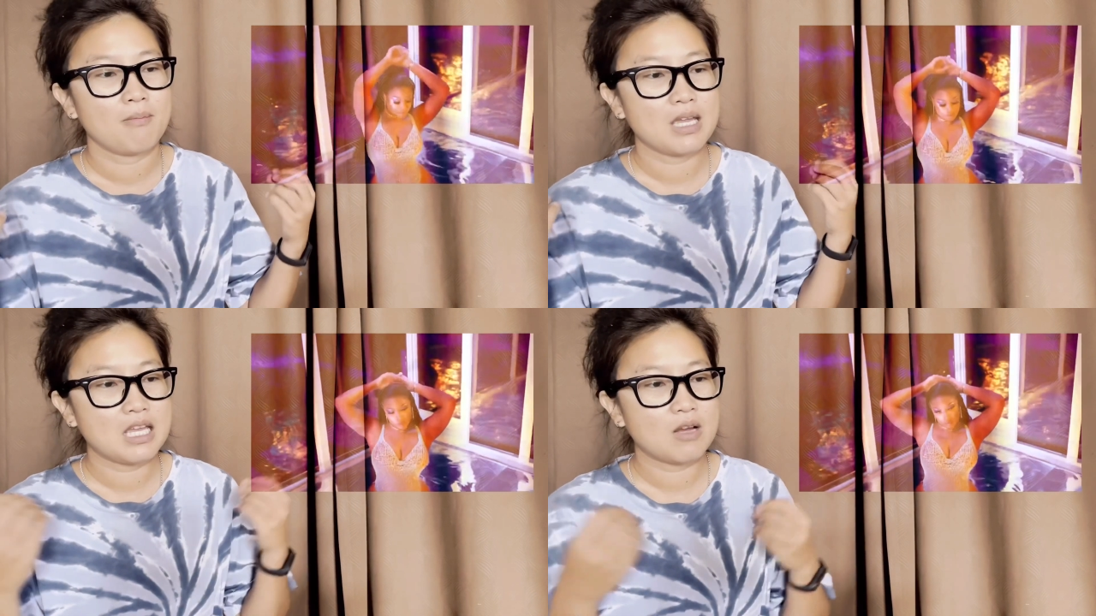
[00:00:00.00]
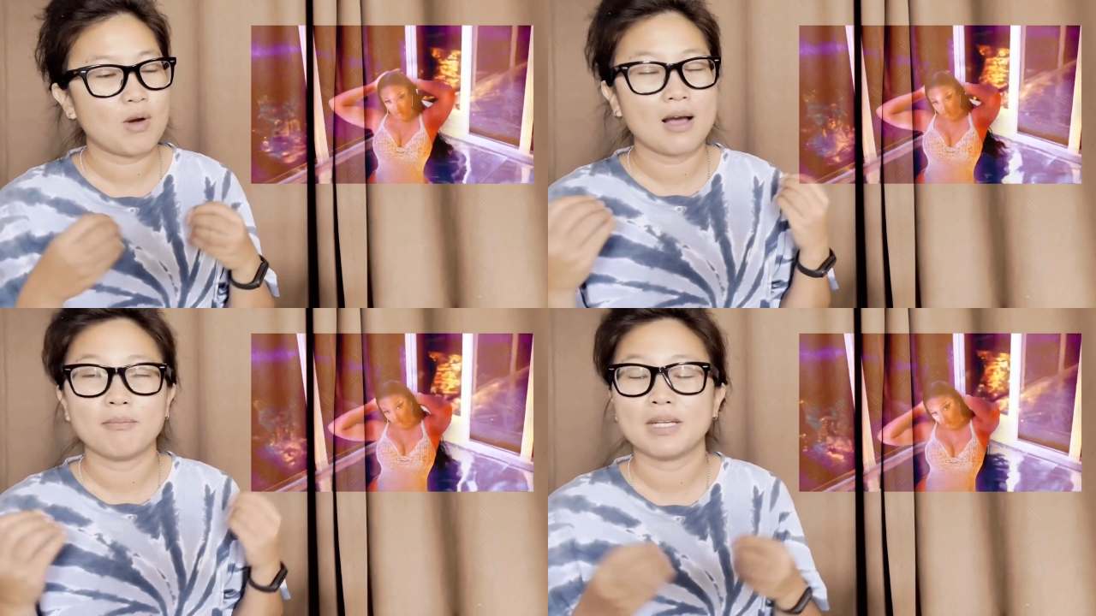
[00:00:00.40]
มีค
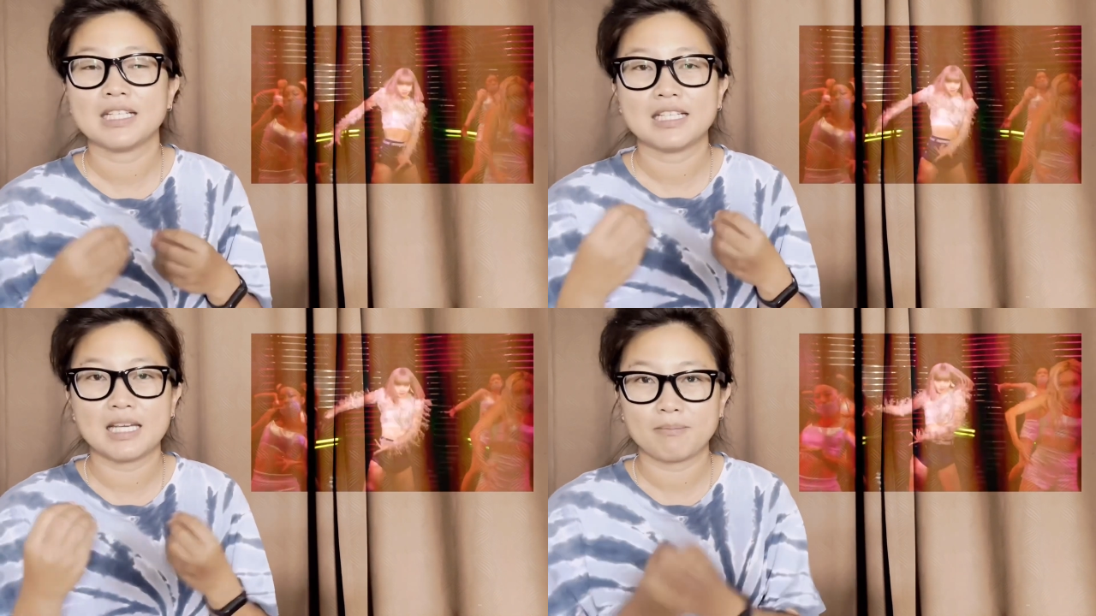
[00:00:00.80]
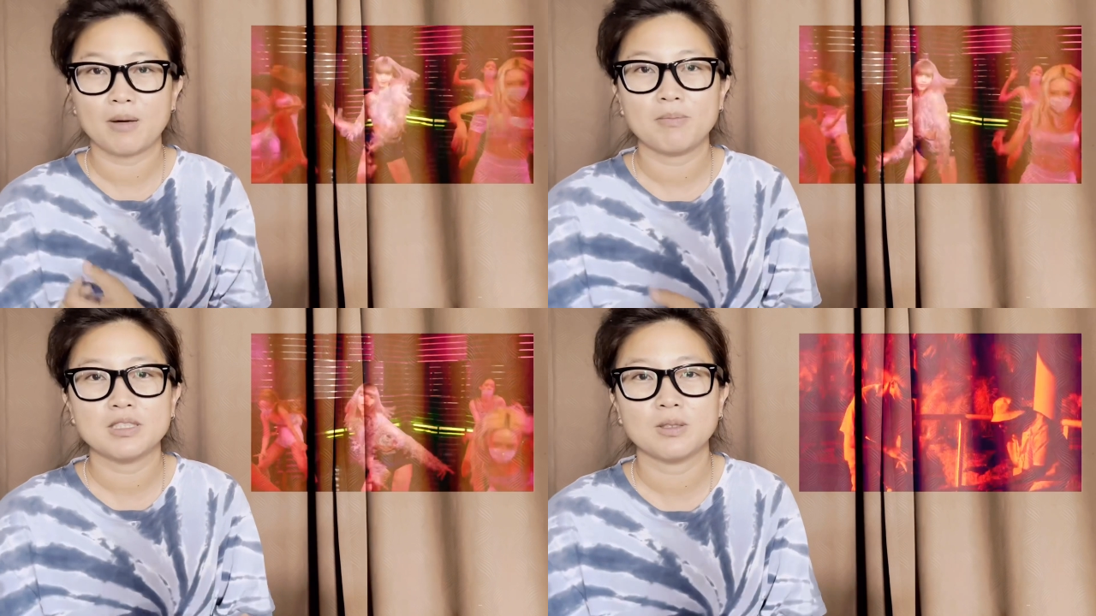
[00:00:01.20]
วามเป็น
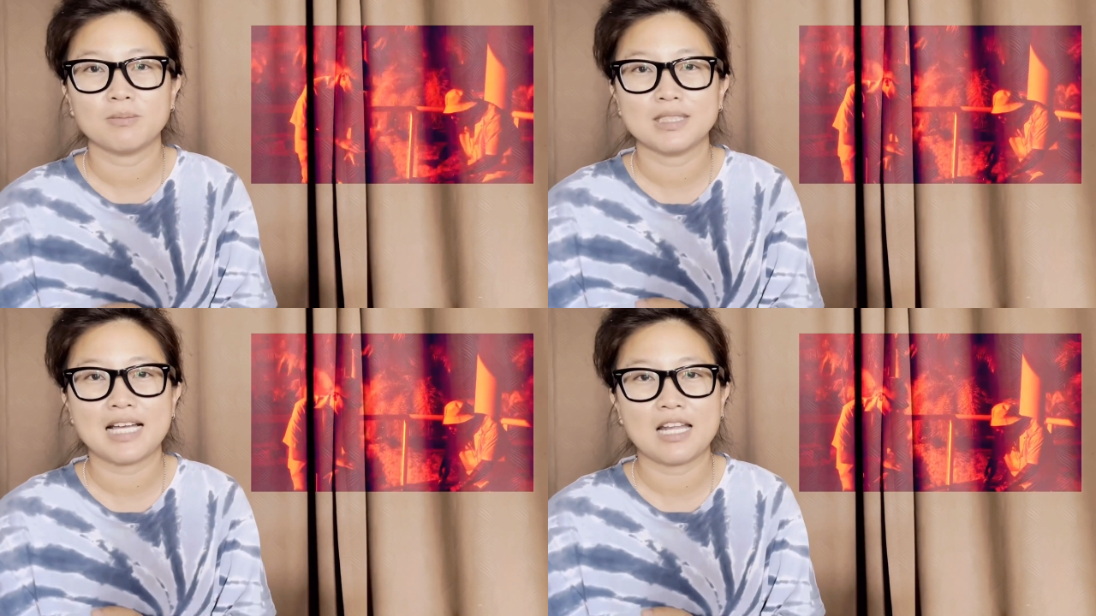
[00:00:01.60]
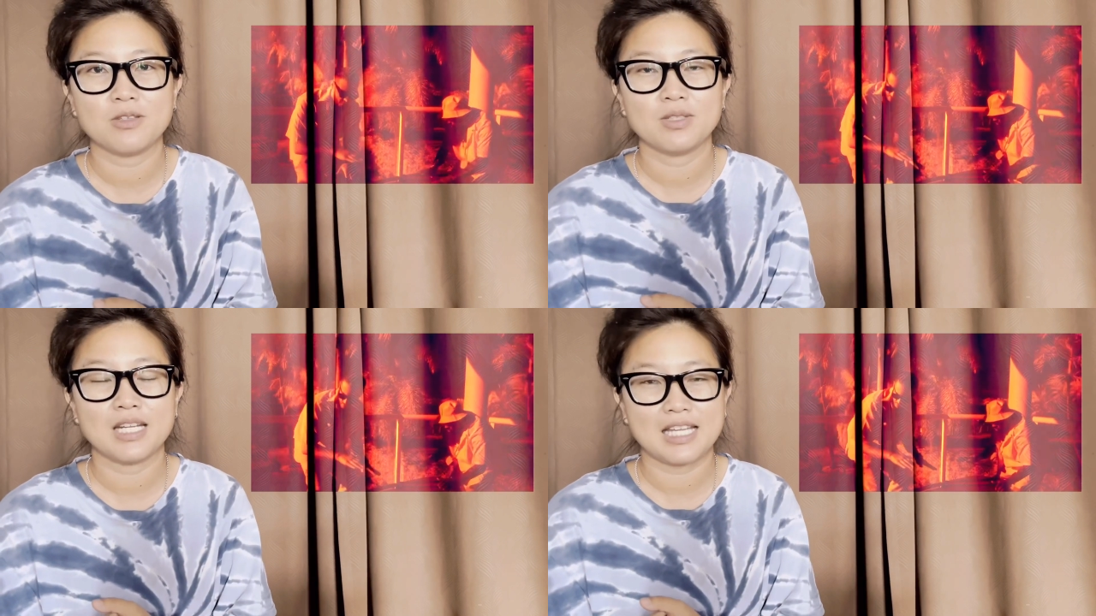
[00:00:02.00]
K-pop ผสมผสาน
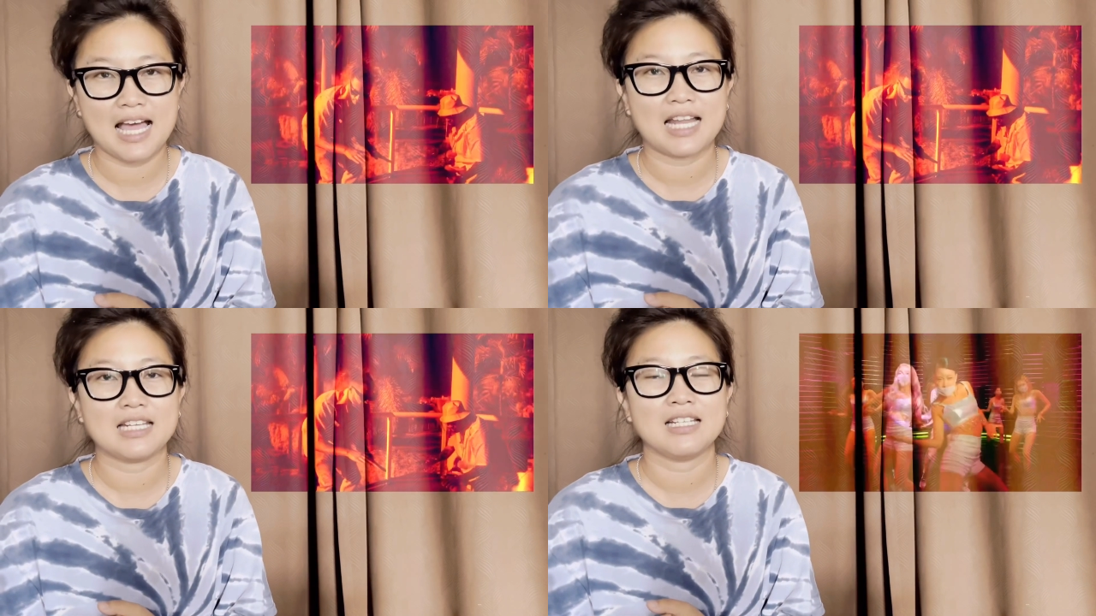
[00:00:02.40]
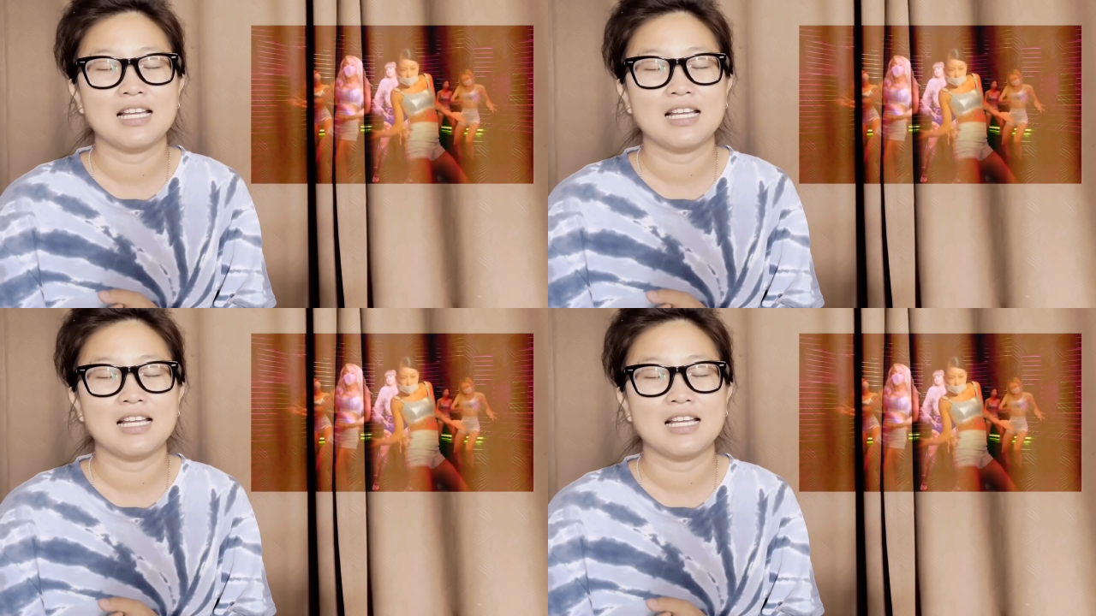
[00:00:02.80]
อยู่ในนั้น